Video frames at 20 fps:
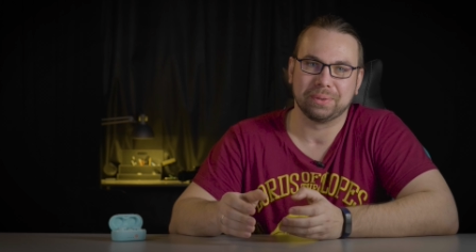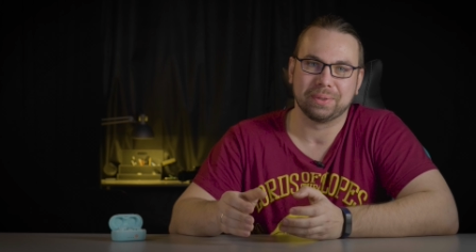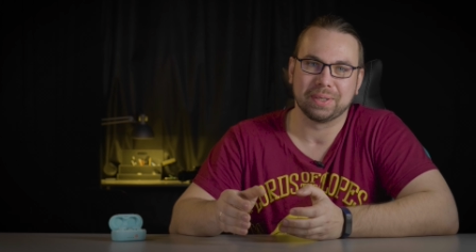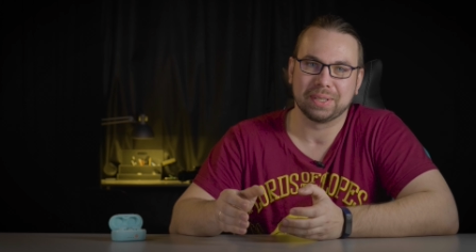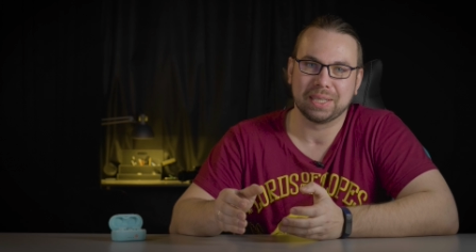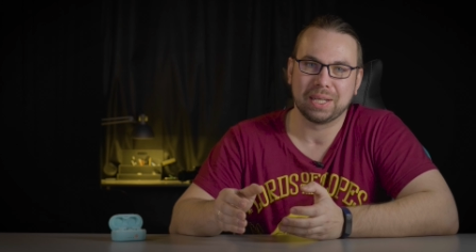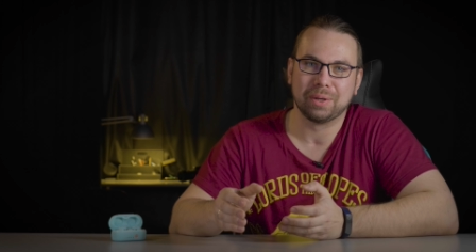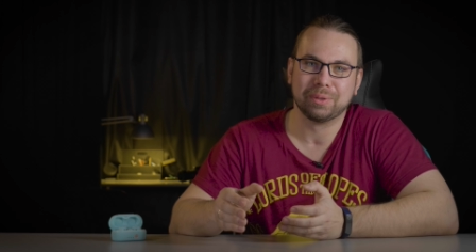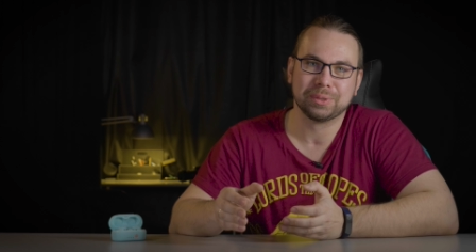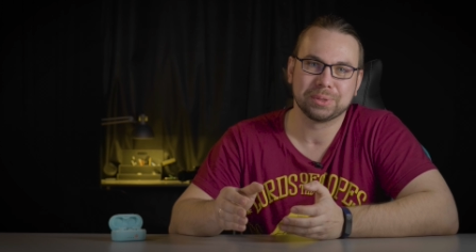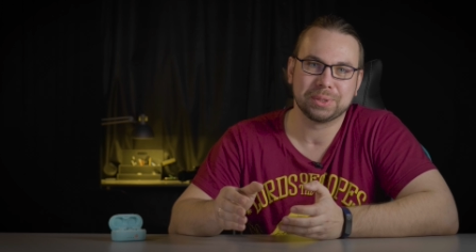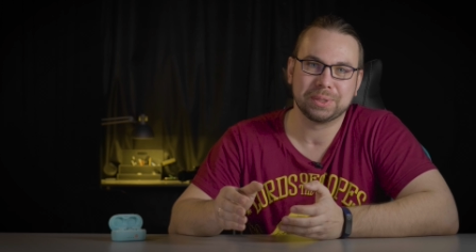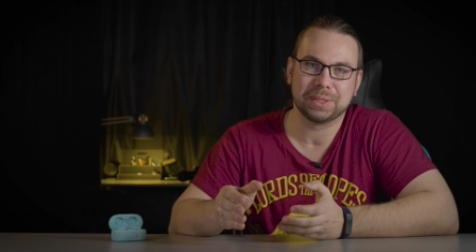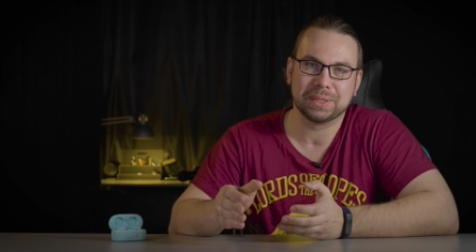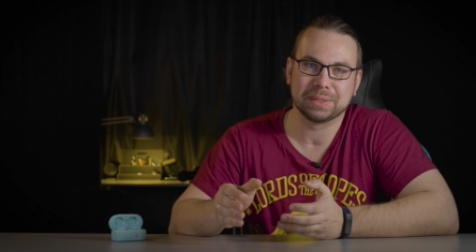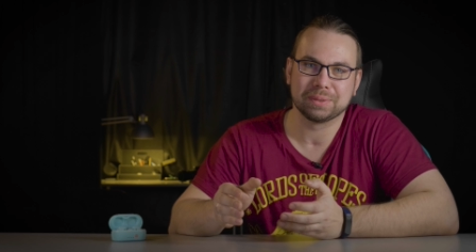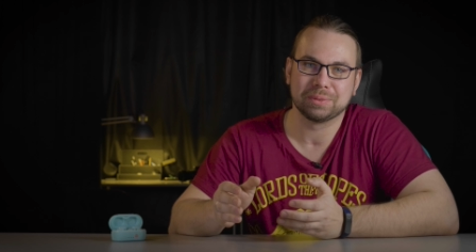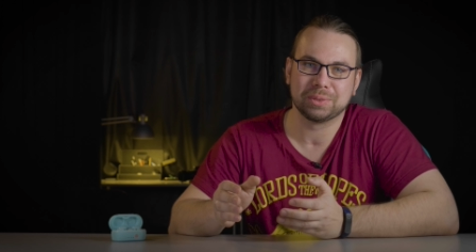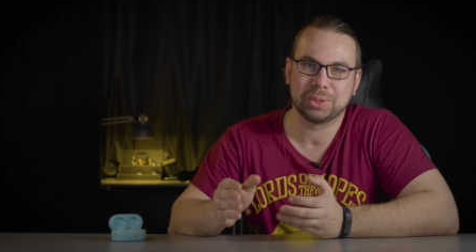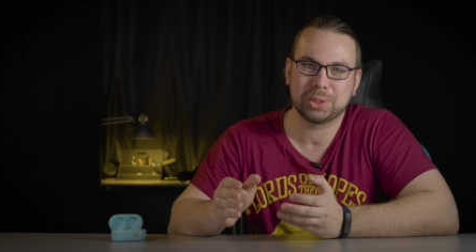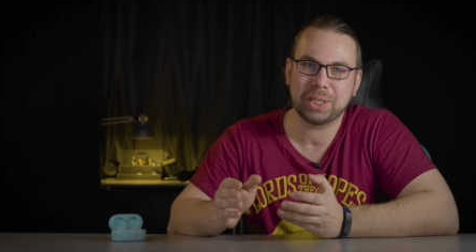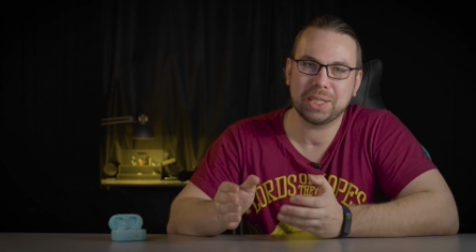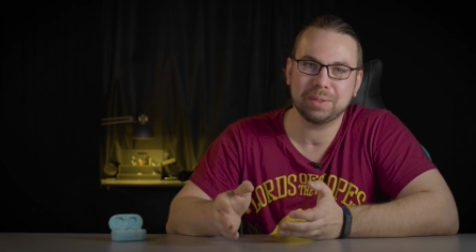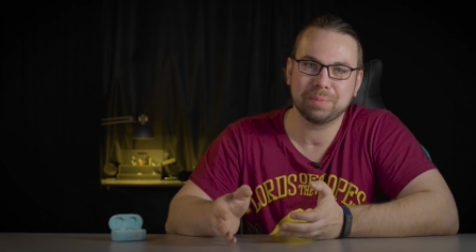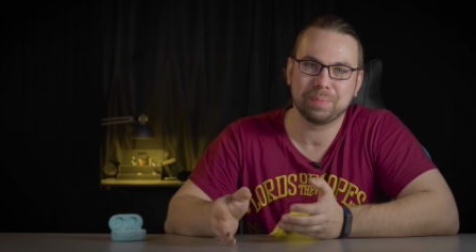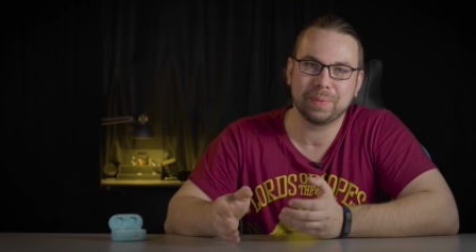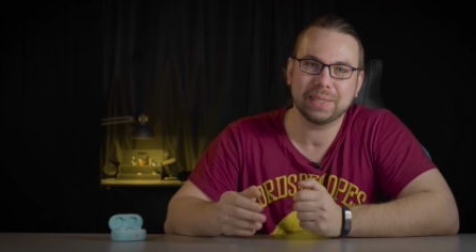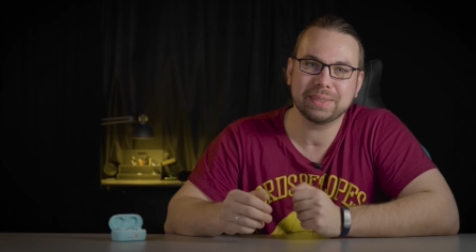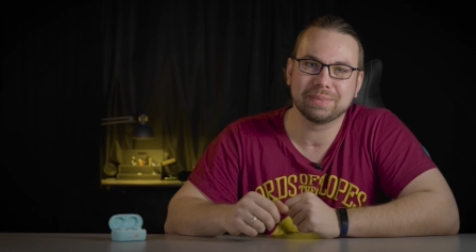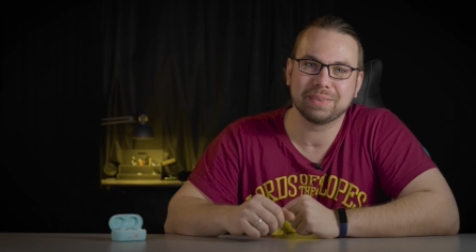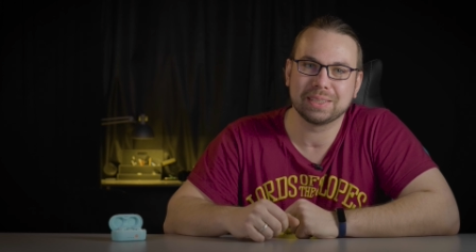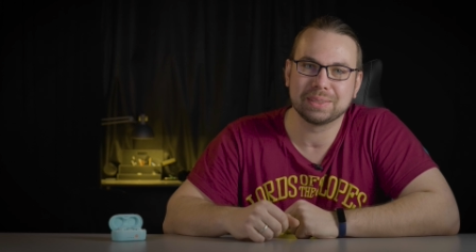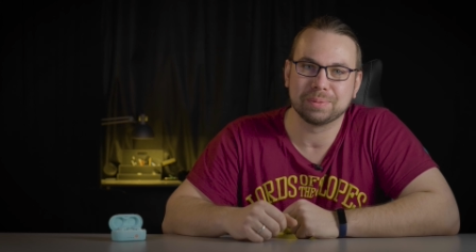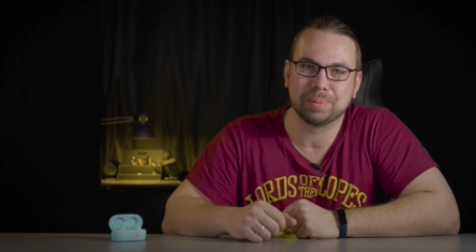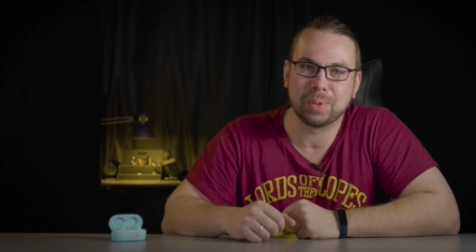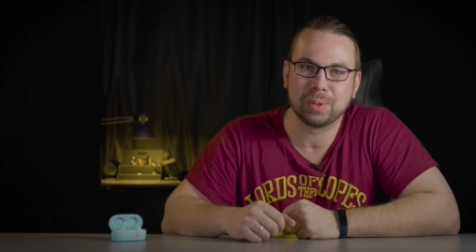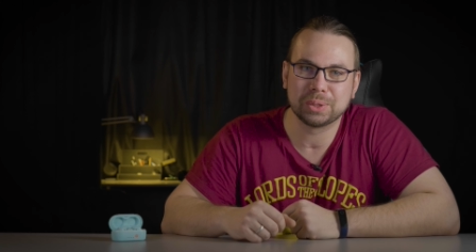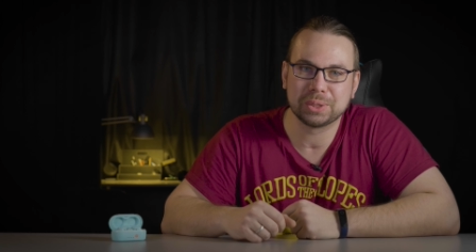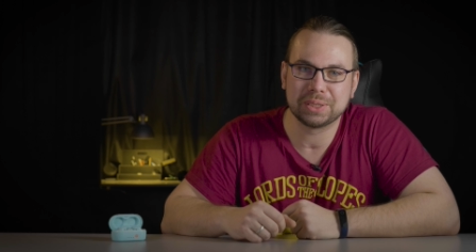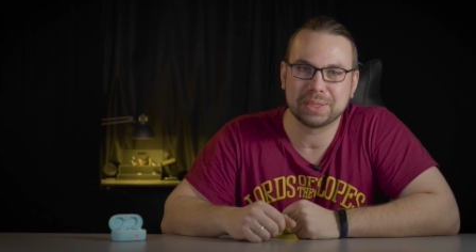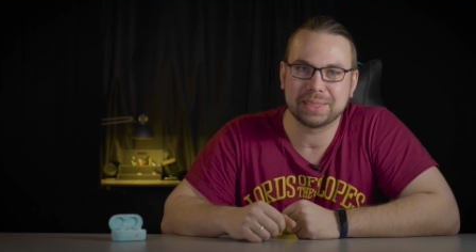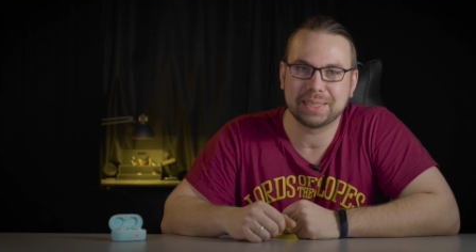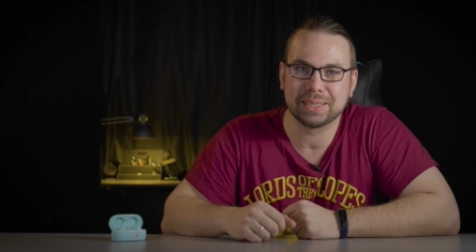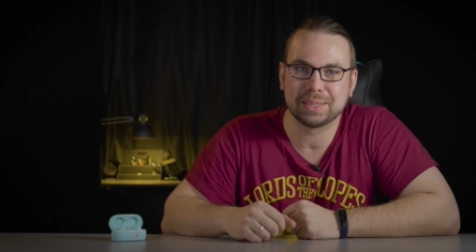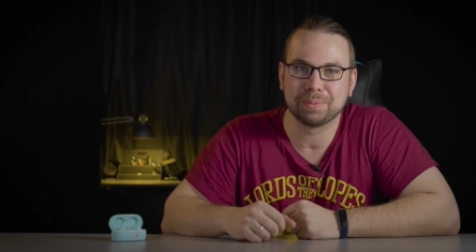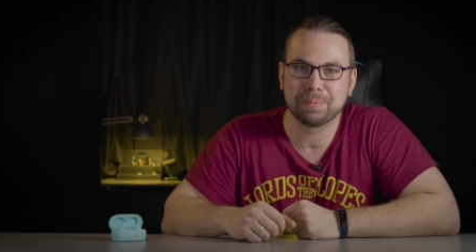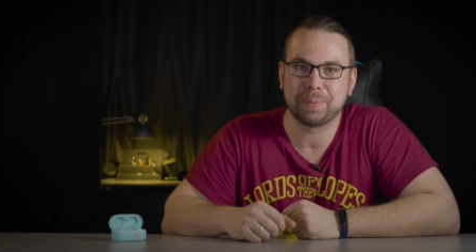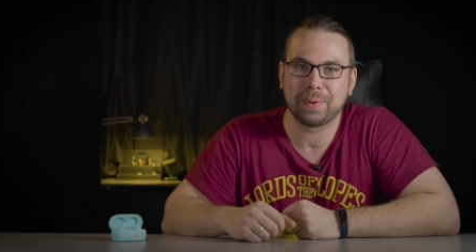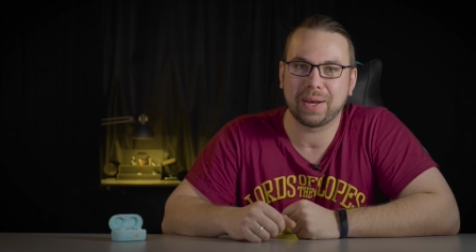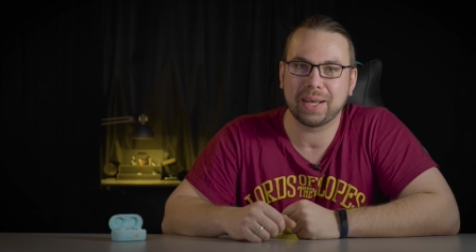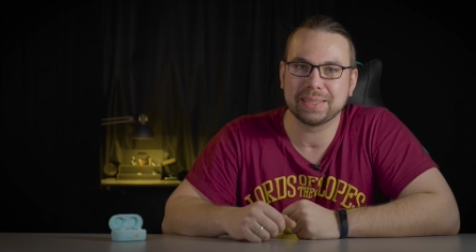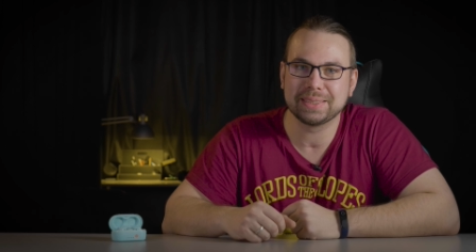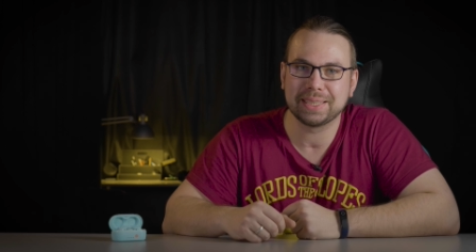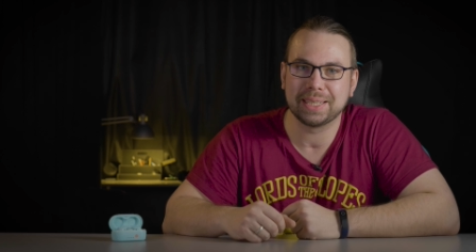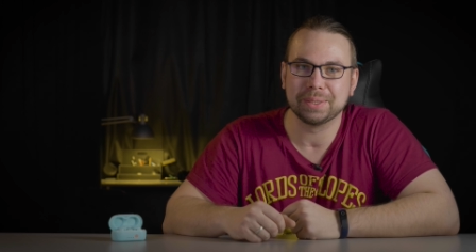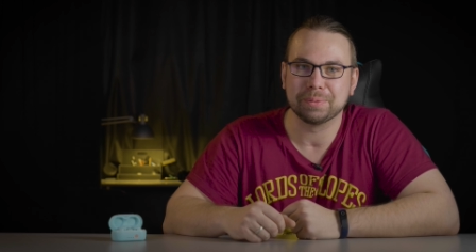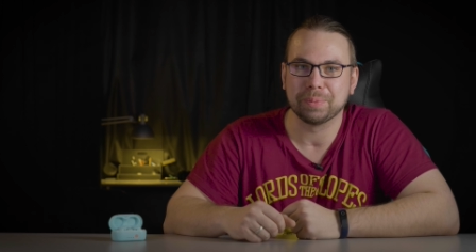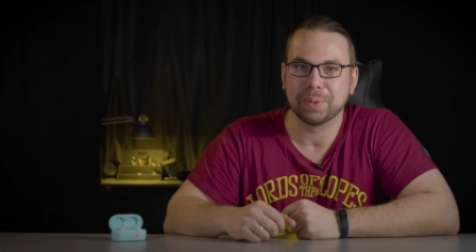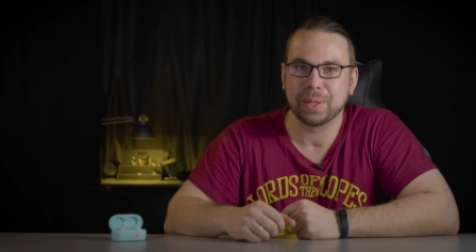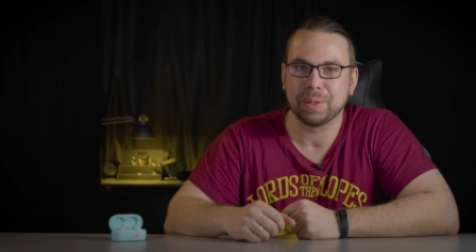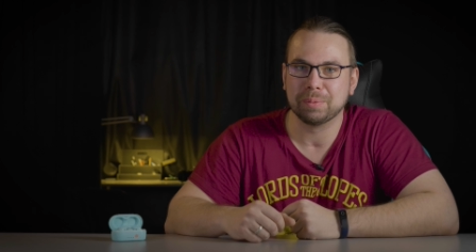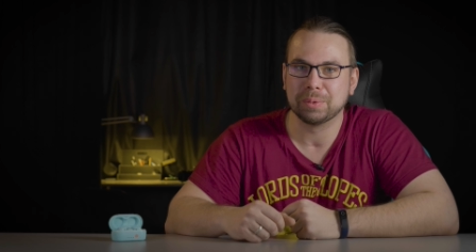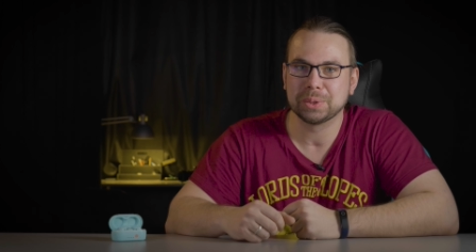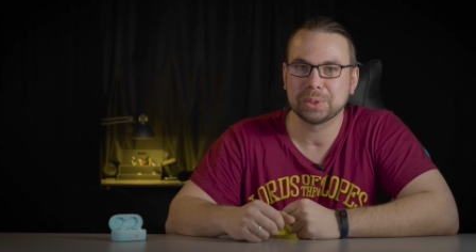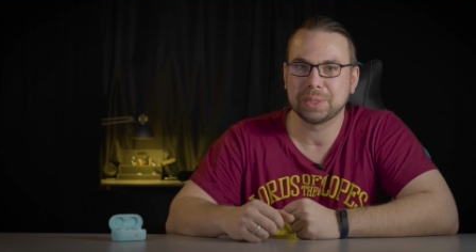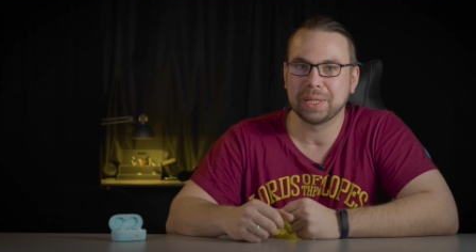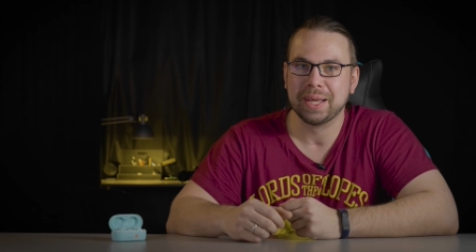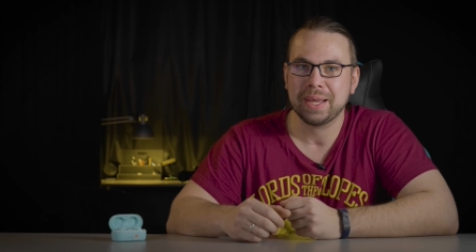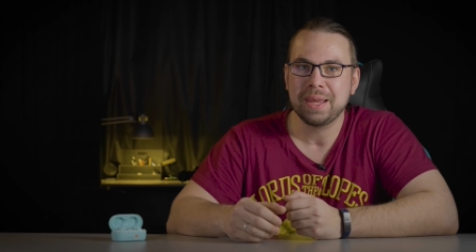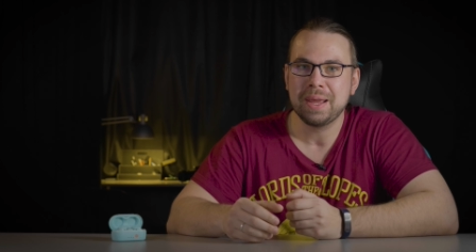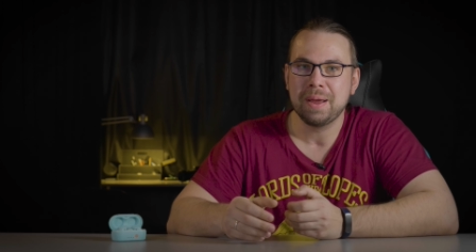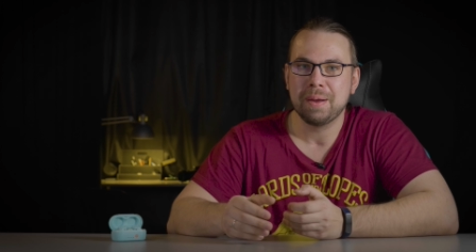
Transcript: как наушники звучат, без возможности это показать, потому что